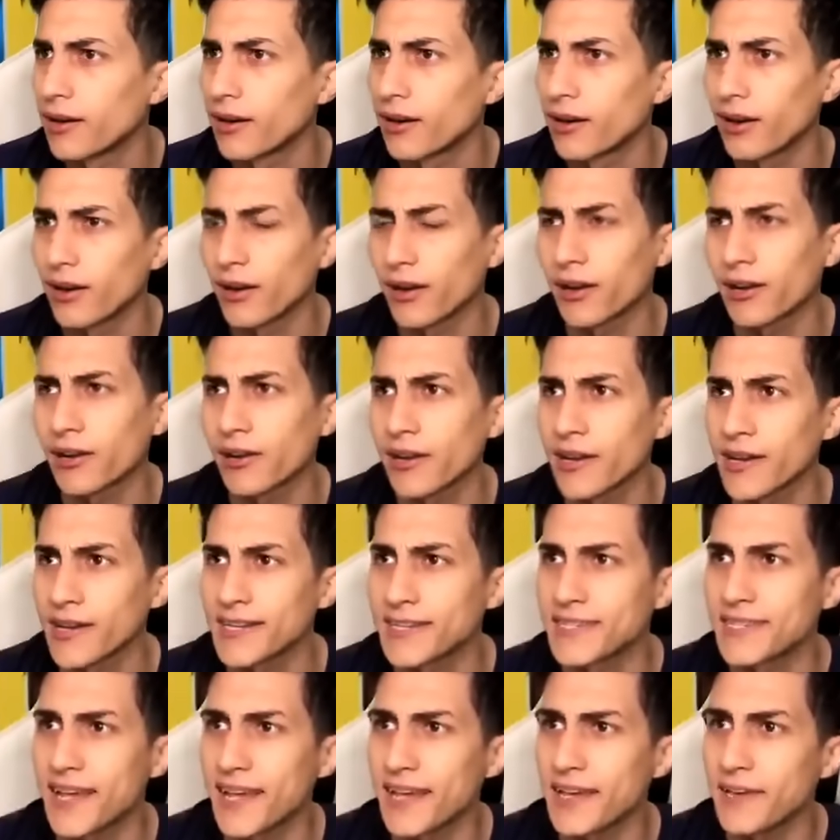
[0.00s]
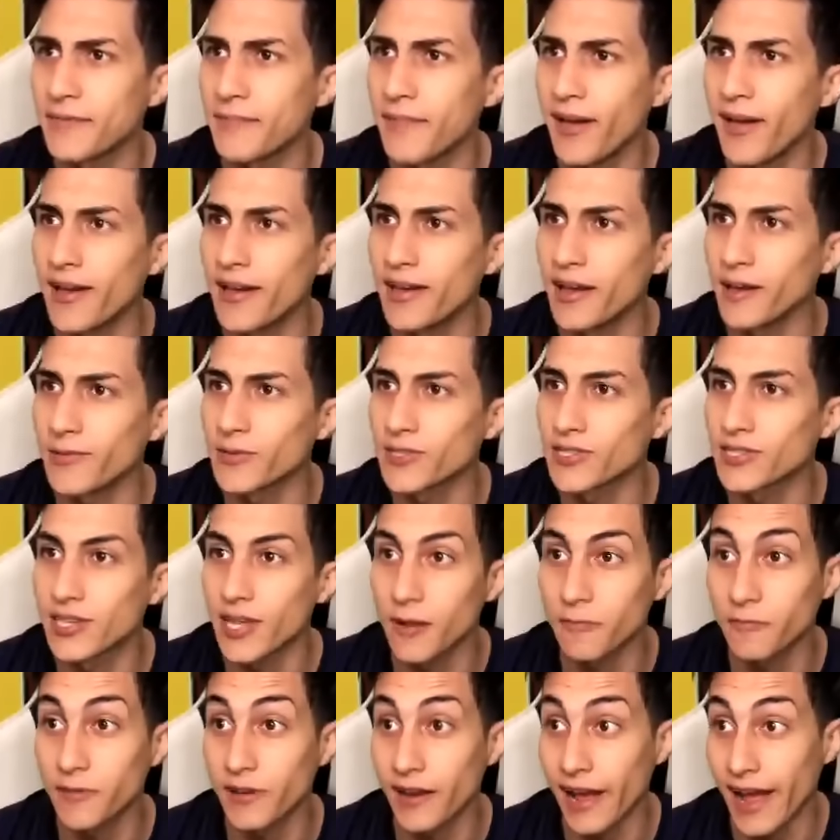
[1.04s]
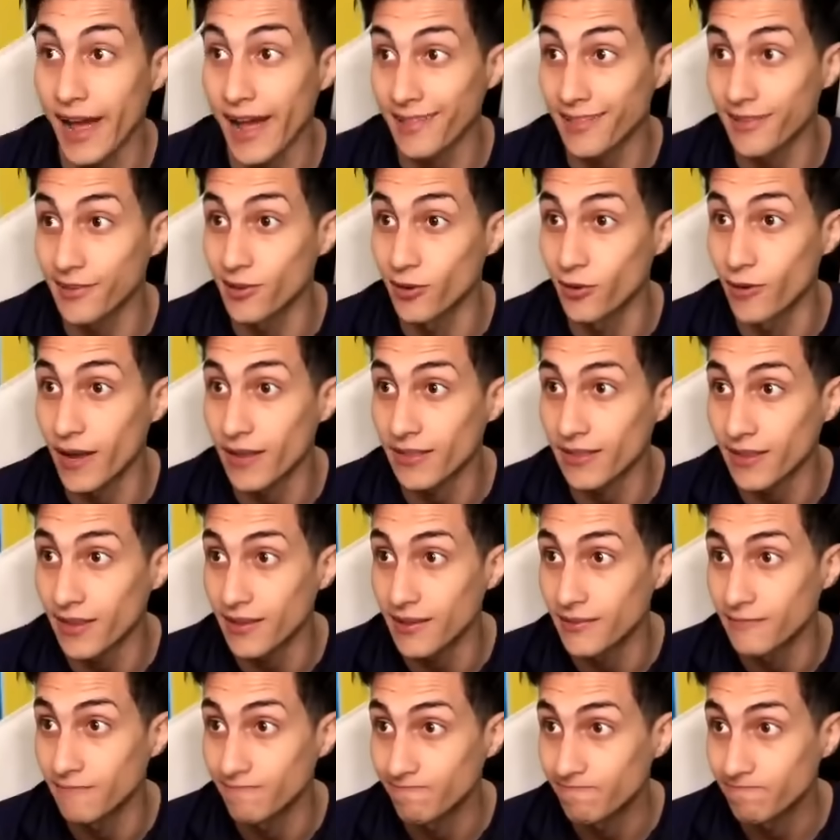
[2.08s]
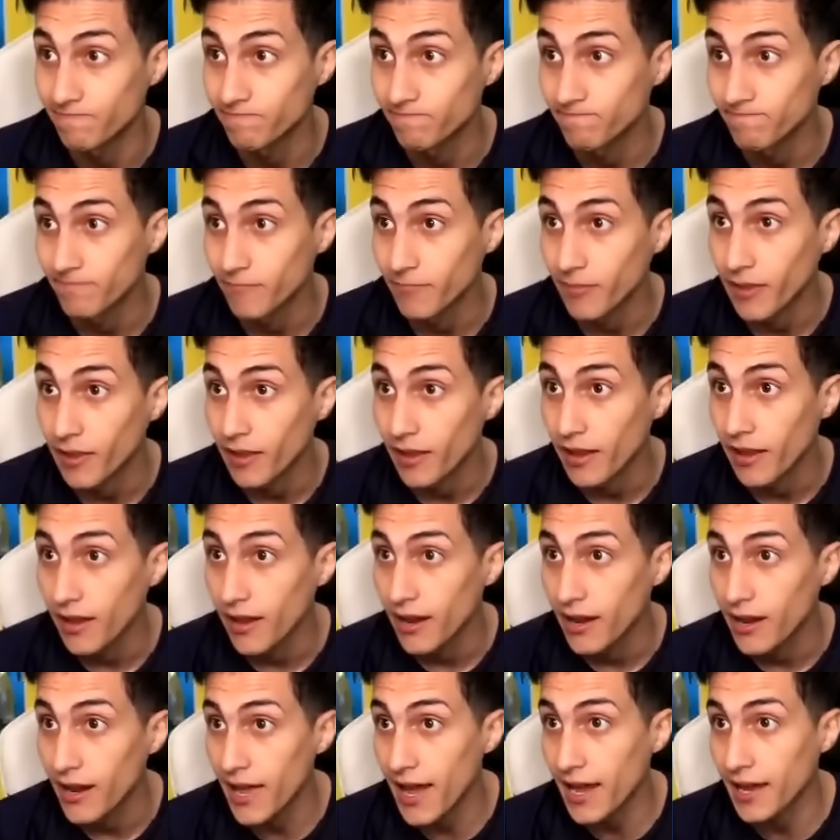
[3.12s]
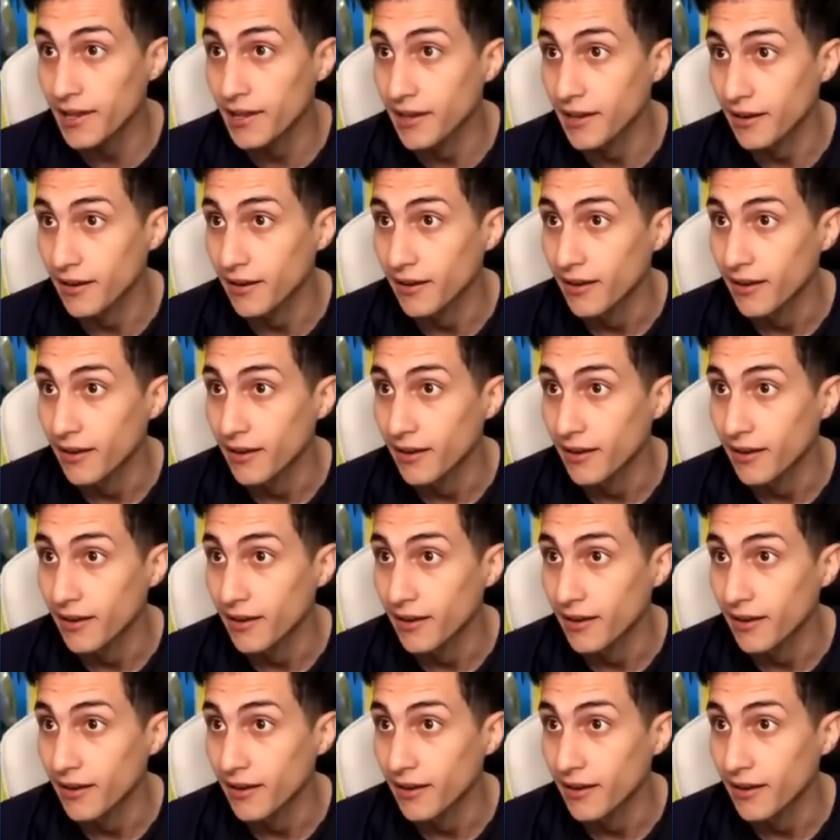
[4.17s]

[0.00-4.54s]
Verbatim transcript: اوكي زي ما هي بالظبط لحد دلوقتي لكن